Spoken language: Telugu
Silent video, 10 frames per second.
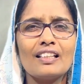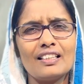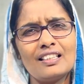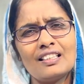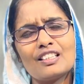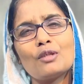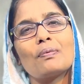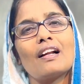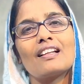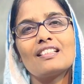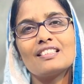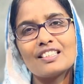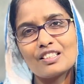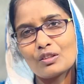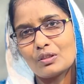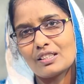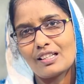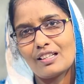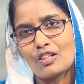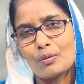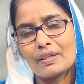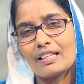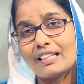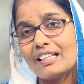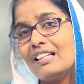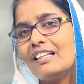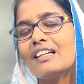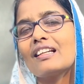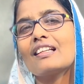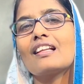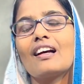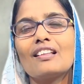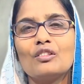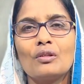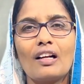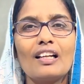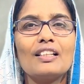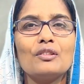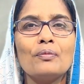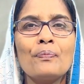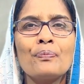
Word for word: ఎంత ప్రార్థన చేసినా కొన్నిసార్లు ఆమెకి హీలింగ్ అనేది రా రాలేదు